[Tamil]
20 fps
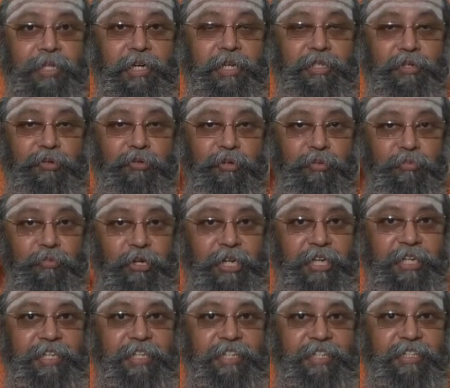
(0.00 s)
அதுக்கு ஒரு
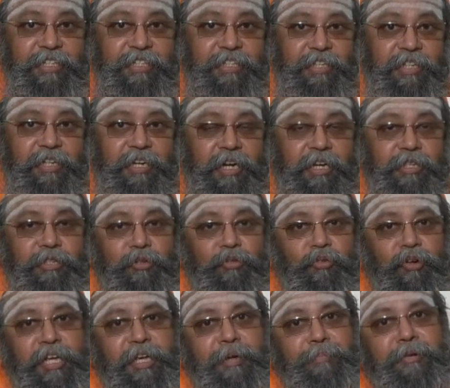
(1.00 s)
முறை இருக்குது
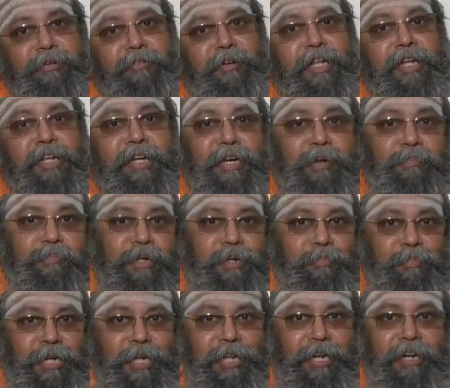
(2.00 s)
அதுக்குள்ளே எப்படி வேணாலும் கற்பனை
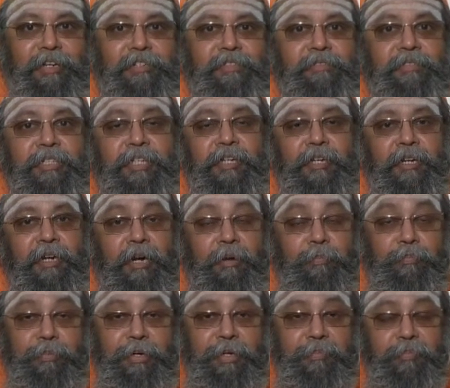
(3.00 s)
பண்ணலாம்
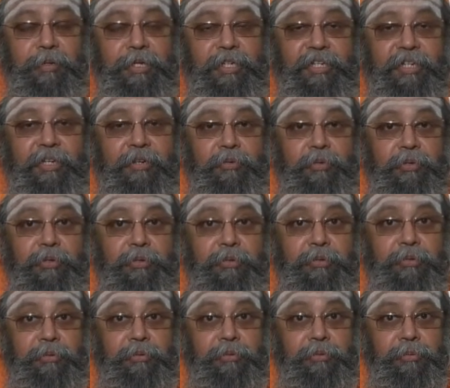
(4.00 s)
அப்படிப்பட்ட ஒரு
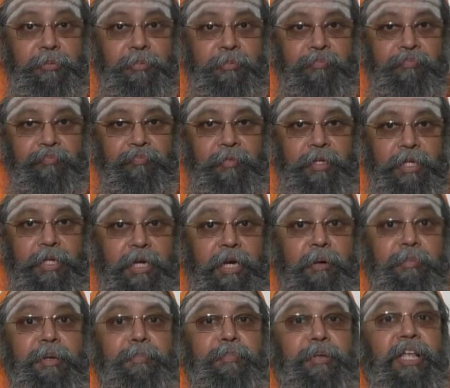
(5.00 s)

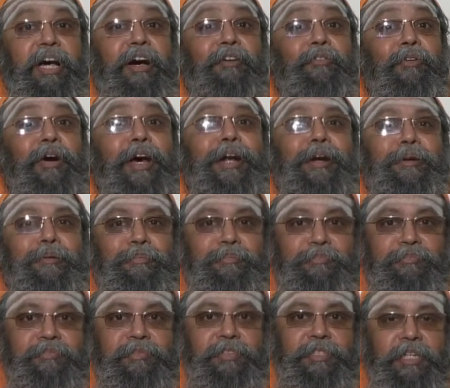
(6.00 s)
அமைப்பு தான் வரணும்
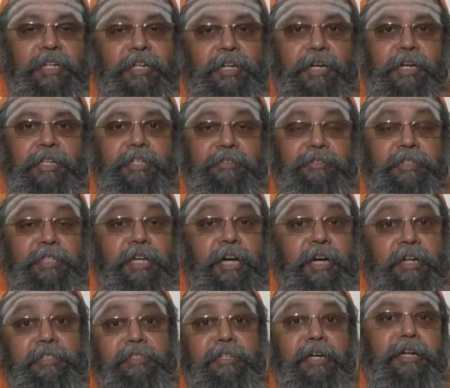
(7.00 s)
அது வந்து
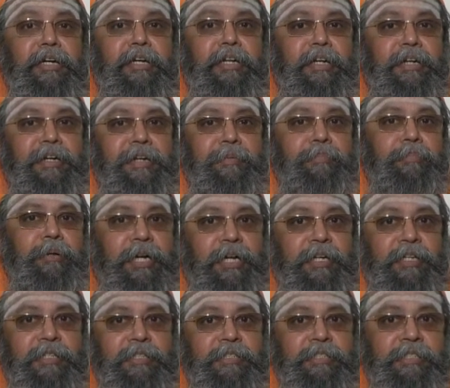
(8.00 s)
அரசாங்கம்
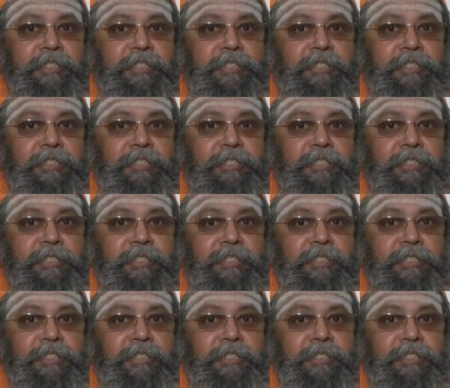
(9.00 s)
கண்டிப்பாக